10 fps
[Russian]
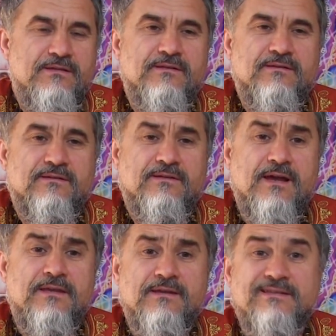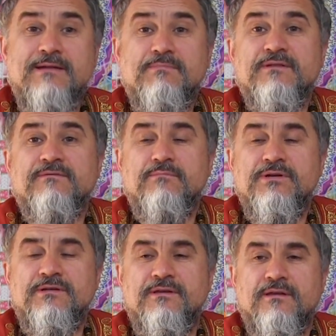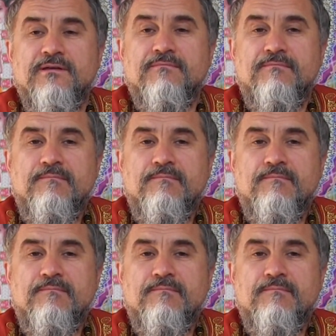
созерцании самоосвобождении.